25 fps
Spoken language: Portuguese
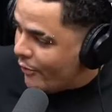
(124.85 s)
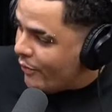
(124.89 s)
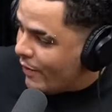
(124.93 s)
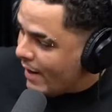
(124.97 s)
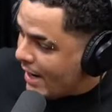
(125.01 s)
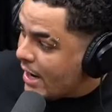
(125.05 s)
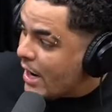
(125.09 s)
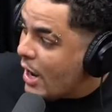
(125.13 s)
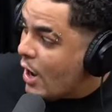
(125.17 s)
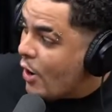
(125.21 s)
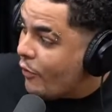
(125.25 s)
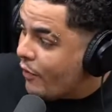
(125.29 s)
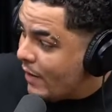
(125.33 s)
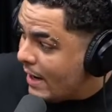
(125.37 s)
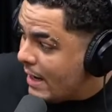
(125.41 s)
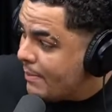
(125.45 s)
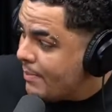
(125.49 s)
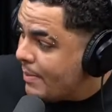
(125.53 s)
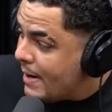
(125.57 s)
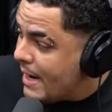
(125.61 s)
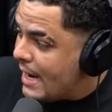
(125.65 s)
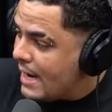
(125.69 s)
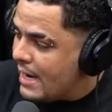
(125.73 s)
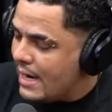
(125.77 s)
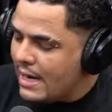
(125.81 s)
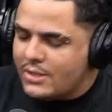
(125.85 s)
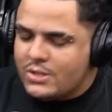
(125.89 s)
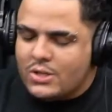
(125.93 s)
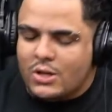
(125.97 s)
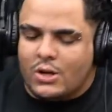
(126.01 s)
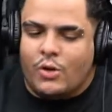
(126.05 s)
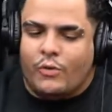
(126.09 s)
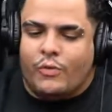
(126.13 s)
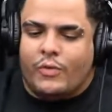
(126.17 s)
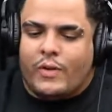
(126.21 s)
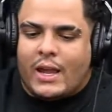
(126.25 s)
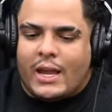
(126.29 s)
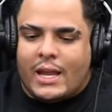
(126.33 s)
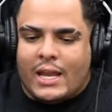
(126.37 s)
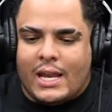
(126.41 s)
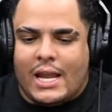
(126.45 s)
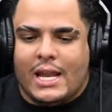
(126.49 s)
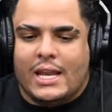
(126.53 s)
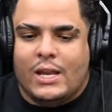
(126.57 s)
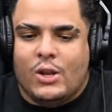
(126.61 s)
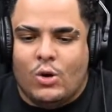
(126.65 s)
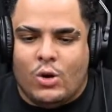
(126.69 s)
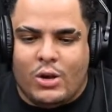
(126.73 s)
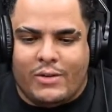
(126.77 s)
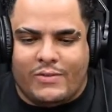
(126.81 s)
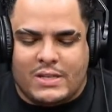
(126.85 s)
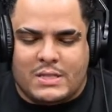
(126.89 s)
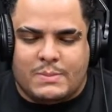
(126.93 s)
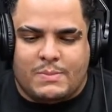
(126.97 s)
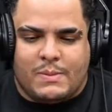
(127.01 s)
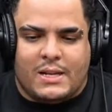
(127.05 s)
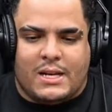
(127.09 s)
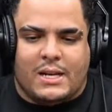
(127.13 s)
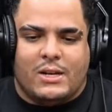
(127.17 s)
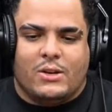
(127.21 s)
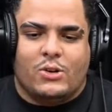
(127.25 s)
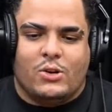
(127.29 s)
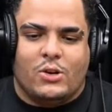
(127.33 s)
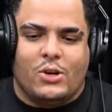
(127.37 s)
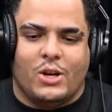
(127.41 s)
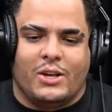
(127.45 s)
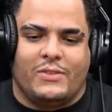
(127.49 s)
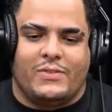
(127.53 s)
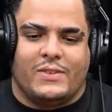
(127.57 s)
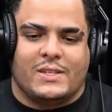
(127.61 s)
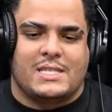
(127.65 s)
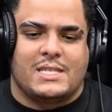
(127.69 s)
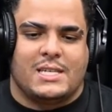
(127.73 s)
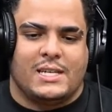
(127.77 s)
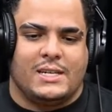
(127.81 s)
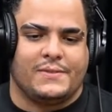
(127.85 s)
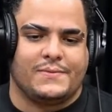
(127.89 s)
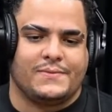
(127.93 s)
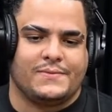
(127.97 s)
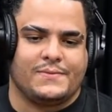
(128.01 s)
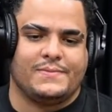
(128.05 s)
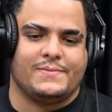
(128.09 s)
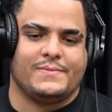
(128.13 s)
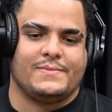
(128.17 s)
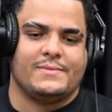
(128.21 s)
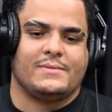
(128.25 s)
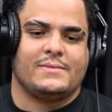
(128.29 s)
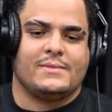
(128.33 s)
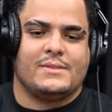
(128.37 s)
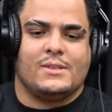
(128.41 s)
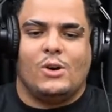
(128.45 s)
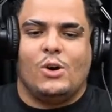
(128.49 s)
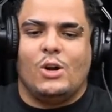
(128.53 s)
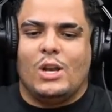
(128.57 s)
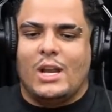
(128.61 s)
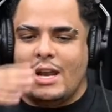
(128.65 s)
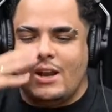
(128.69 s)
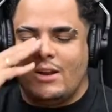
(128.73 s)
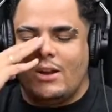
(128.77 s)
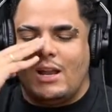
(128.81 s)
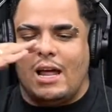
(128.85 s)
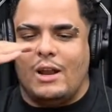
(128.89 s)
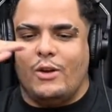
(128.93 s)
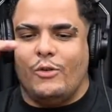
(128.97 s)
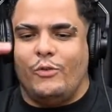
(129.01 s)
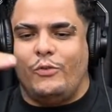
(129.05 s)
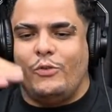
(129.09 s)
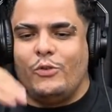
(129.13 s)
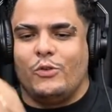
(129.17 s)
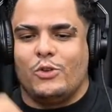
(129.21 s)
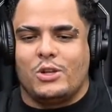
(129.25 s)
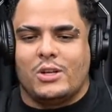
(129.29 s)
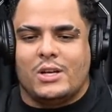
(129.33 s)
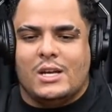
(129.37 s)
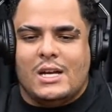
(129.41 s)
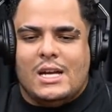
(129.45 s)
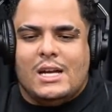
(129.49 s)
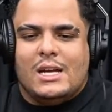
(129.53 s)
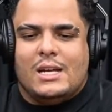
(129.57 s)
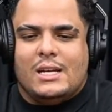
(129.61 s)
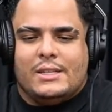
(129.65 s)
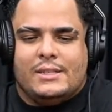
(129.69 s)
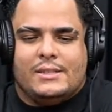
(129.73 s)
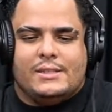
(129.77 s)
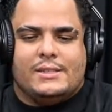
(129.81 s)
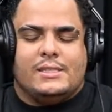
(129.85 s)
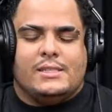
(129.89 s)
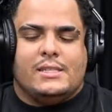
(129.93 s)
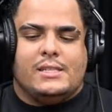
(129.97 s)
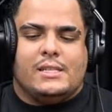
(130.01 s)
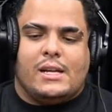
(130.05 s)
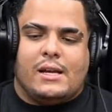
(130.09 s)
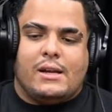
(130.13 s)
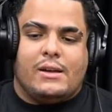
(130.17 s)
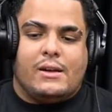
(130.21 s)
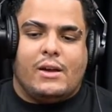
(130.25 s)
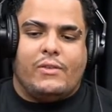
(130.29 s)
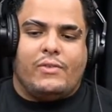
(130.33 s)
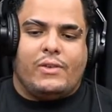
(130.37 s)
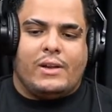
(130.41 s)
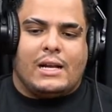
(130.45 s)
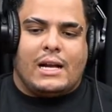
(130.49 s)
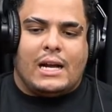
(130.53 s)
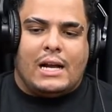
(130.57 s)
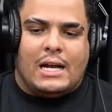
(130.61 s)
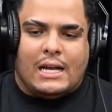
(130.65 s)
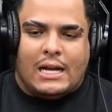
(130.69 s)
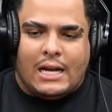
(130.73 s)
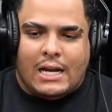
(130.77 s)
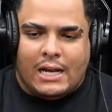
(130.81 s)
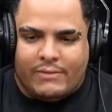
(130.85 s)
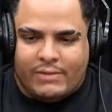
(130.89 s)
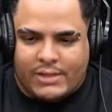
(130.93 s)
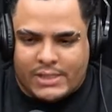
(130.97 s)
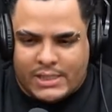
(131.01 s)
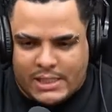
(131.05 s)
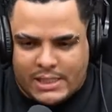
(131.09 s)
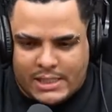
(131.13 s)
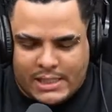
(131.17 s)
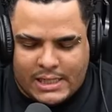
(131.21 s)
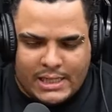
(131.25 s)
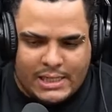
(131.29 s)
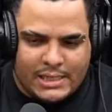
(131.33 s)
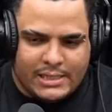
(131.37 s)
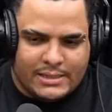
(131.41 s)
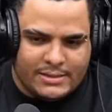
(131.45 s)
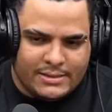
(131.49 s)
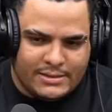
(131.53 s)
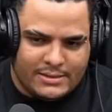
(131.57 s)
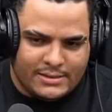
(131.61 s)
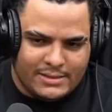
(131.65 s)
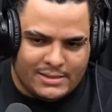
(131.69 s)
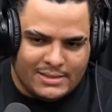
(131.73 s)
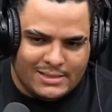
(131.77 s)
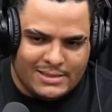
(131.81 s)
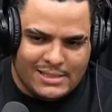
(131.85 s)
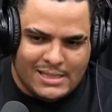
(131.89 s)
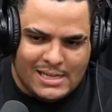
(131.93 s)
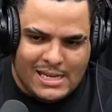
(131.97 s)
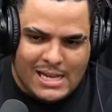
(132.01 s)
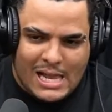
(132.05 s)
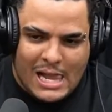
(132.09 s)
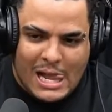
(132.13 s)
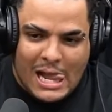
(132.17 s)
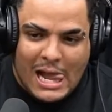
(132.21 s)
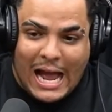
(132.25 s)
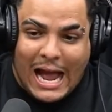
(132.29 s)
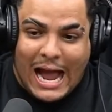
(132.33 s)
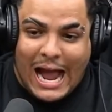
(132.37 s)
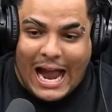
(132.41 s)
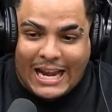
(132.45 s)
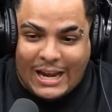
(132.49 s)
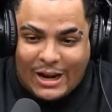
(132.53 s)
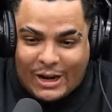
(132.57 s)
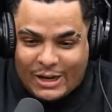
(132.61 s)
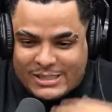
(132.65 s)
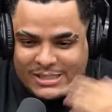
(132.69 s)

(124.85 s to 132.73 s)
aí eu falei, eu falei pra ele, né? Só que eu fiquei que nem noiva, esperando o noivo assim, ó, Olhando lá no fundo. Parou de beber. Falei, caralho, vai chegar. É.